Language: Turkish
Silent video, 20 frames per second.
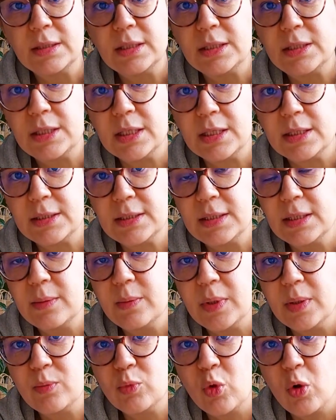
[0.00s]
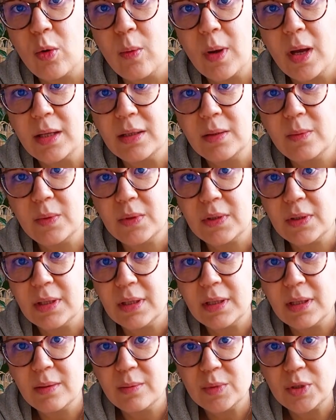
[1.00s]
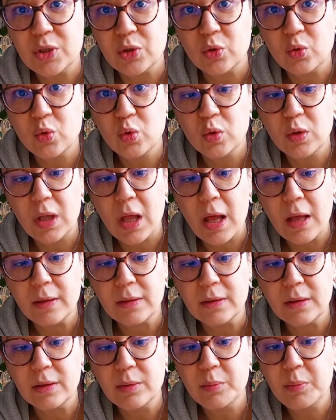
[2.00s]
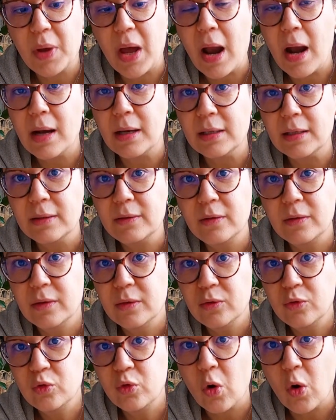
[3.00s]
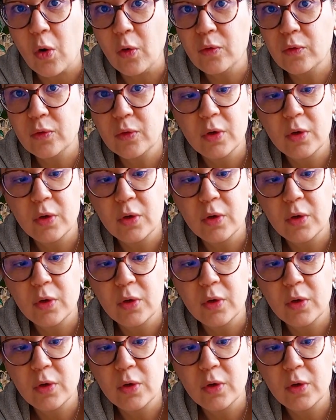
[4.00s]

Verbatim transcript: içerisinde benim normalde bitkilerim için kullandığım perlit, torf,